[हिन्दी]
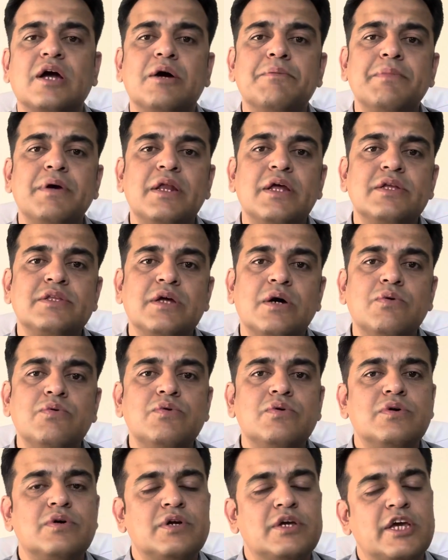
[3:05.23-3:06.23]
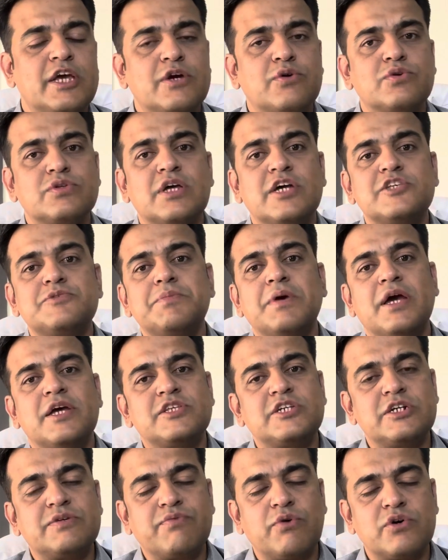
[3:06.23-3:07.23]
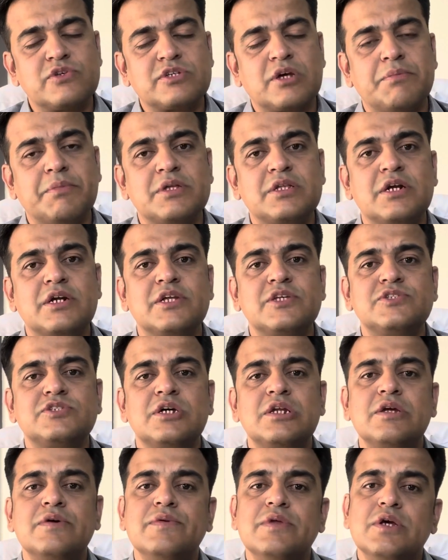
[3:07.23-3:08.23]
काम में लेता हूँ एक होता है इसमें एसिड फॉस का मदर टिंचर